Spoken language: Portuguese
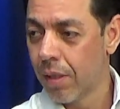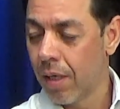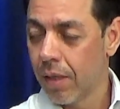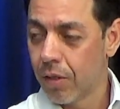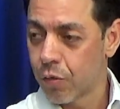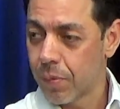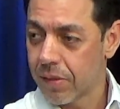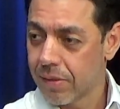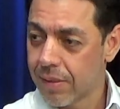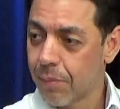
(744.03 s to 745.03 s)
Nós
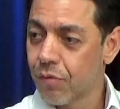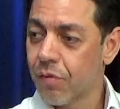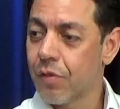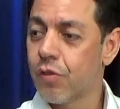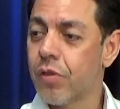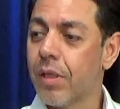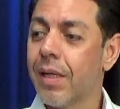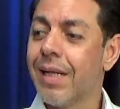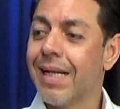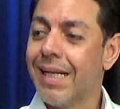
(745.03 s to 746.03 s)
precisamos investir
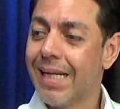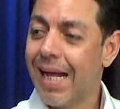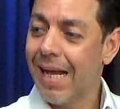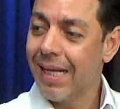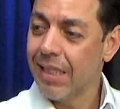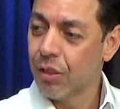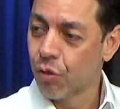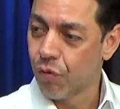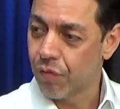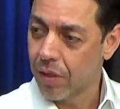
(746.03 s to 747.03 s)
na
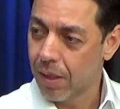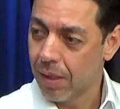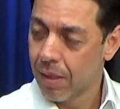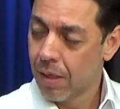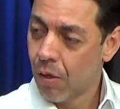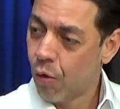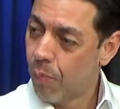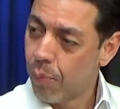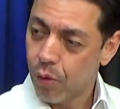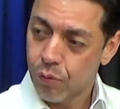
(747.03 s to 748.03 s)
hidrovia. O
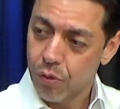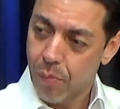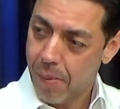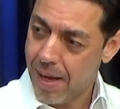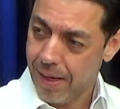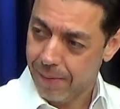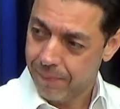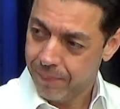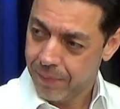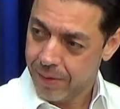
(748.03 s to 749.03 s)
porto não para.
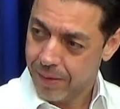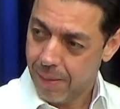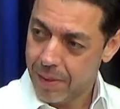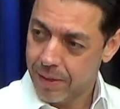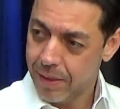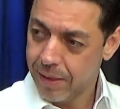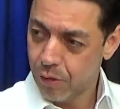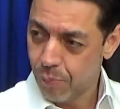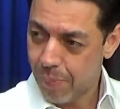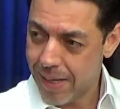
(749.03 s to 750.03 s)
Na medida em
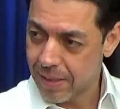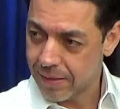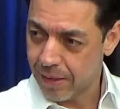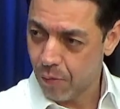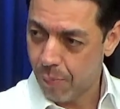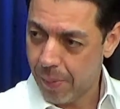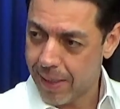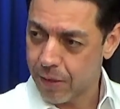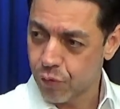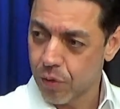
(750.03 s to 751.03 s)
que o país
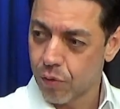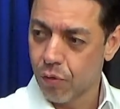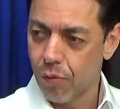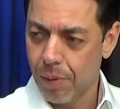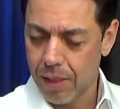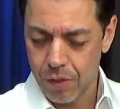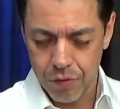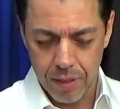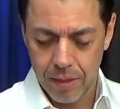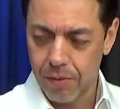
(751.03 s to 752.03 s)
recupera a sua economia,
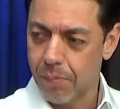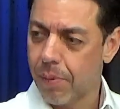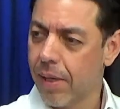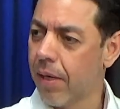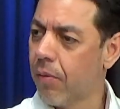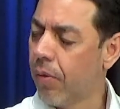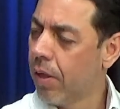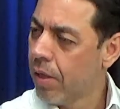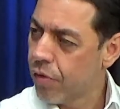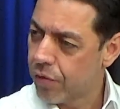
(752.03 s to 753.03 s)
gerando emprego,
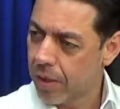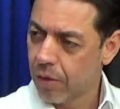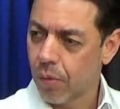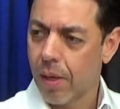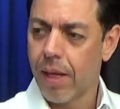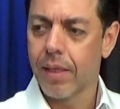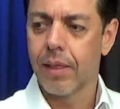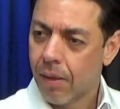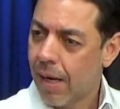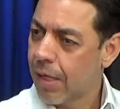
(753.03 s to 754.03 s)
gerando
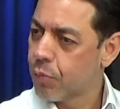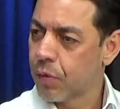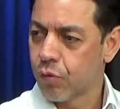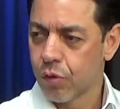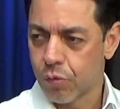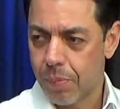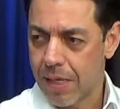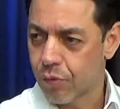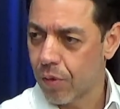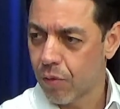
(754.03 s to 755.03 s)
renda, as pessoas
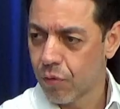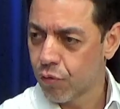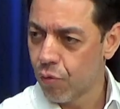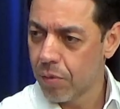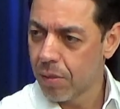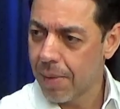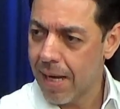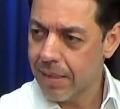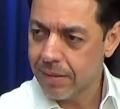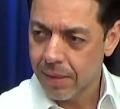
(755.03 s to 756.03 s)
passam a consumir
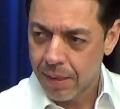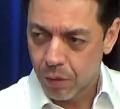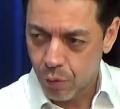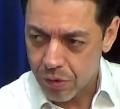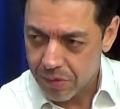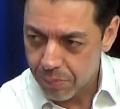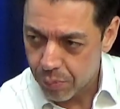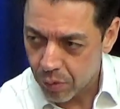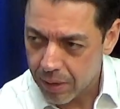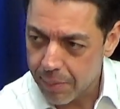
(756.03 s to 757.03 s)
mais, nós
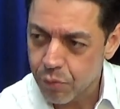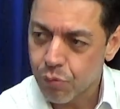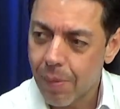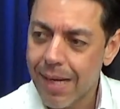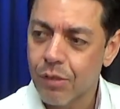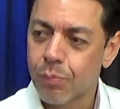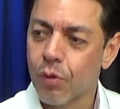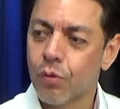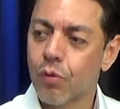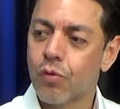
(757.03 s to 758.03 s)
importamos mais
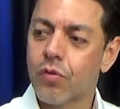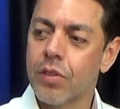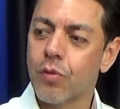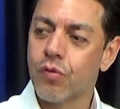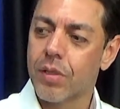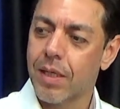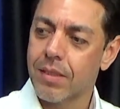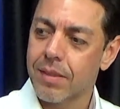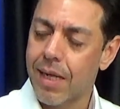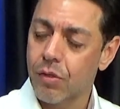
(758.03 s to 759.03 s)
produtos
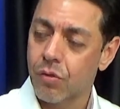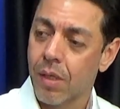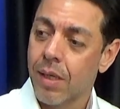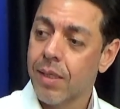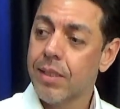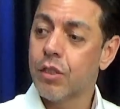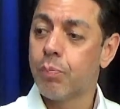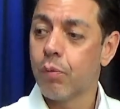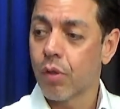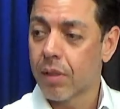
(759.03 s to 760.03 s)
industrializados e
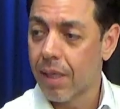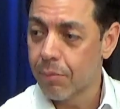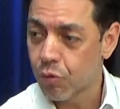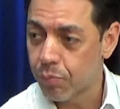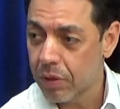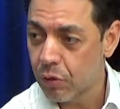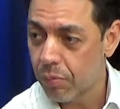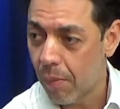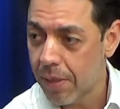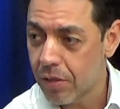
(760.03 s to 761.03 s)
exportamos
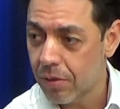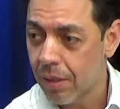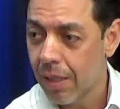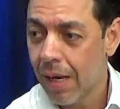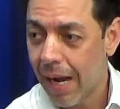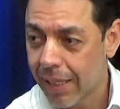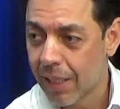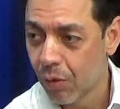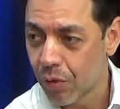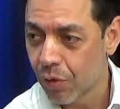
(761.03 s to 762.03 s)
principalmente
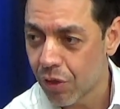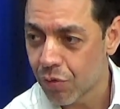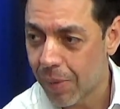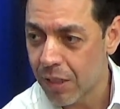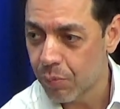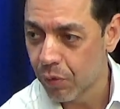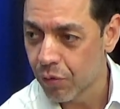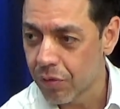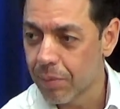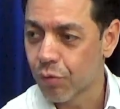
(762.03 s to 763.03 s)
aquilo que nós mais
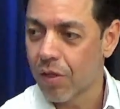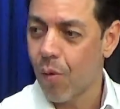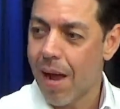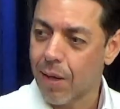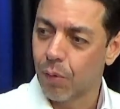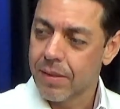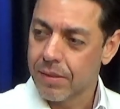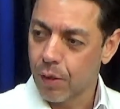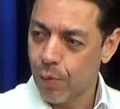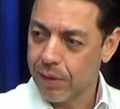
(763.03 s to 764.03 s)
produzimos, que é o agro.
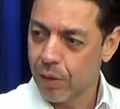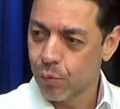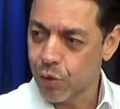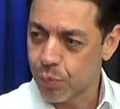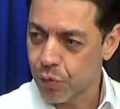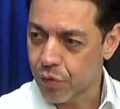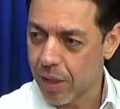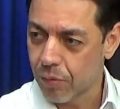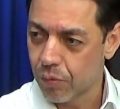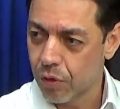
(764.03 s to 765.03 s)

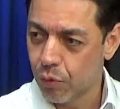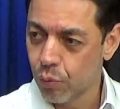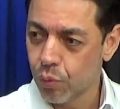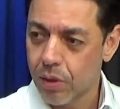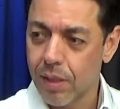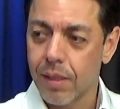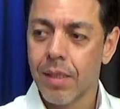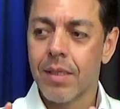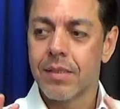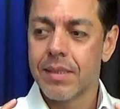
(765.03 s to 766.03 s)
52% de tudo que
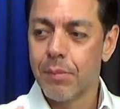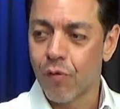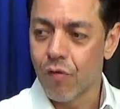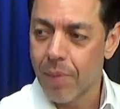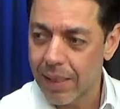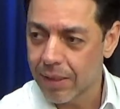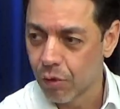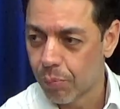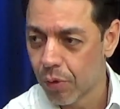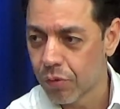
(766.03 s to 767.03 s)
se movimenta
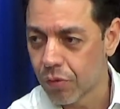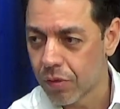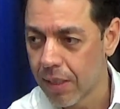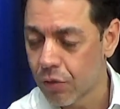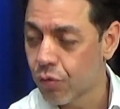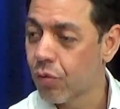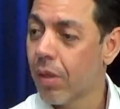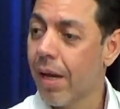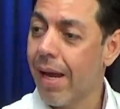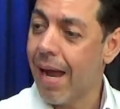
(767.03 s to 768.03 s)
no Porto de Santos
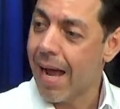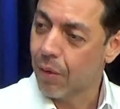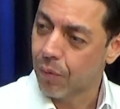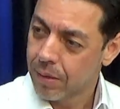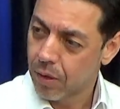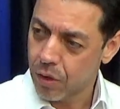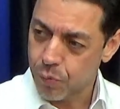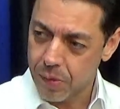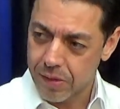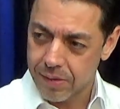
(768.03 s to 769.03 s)
é agro. Então nós
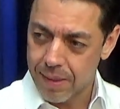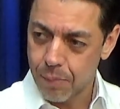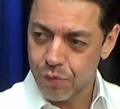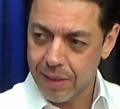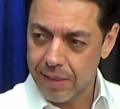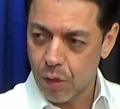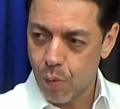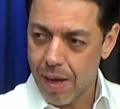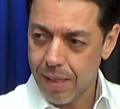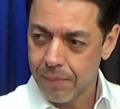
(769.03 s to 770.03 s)
precisamos
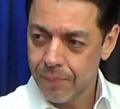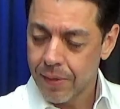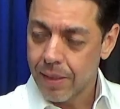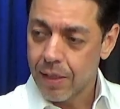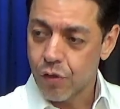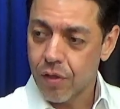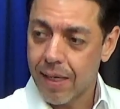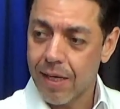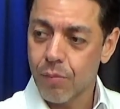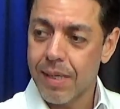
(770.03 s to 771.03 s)
adequar e
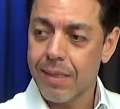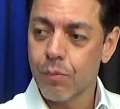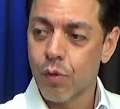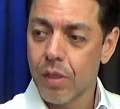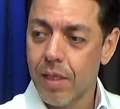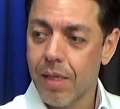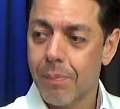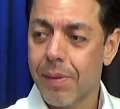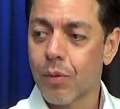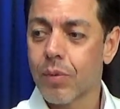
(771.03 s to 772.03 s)
gerar uma harmonia
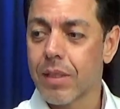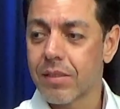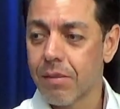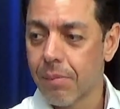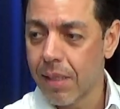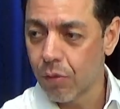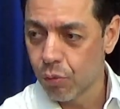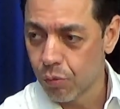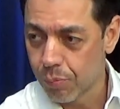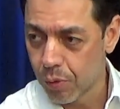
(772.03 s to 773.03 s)
para o crescimento
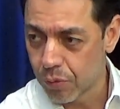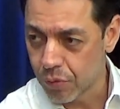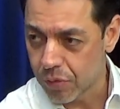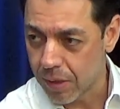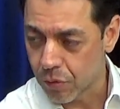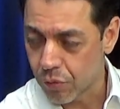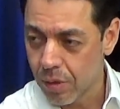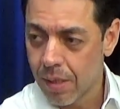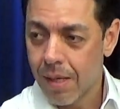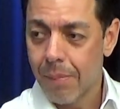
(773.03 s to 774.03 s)
do Porto de Santos,
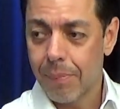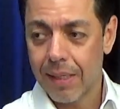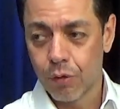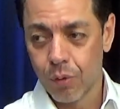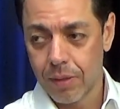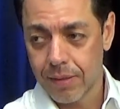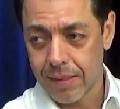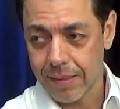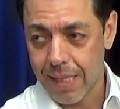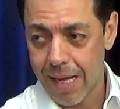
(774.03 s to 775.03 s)
para todas
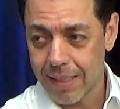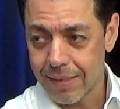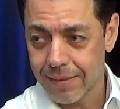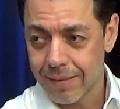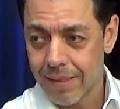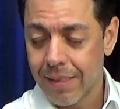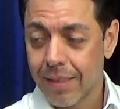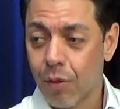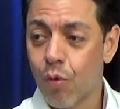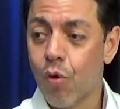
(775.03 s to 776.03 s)
as cargas
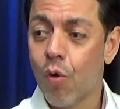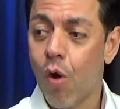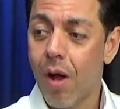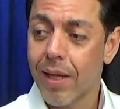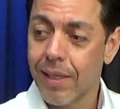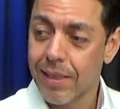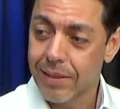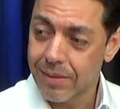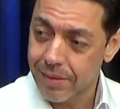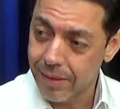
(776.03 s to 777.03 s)
que concorrem
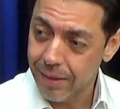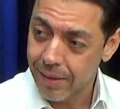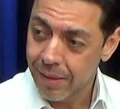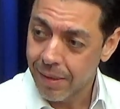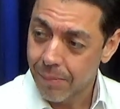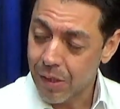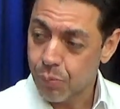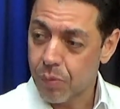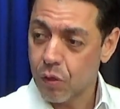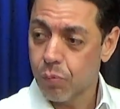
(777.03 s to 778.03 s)
entre si, mas
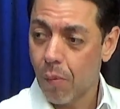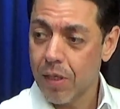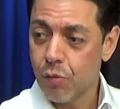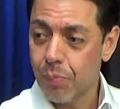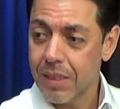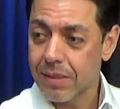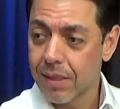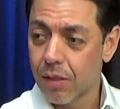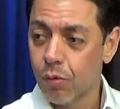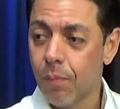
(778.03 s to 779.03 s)
principalmente
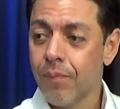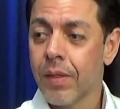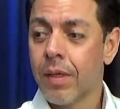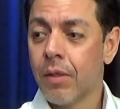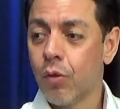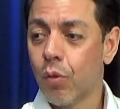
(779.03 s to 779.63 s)
pensando no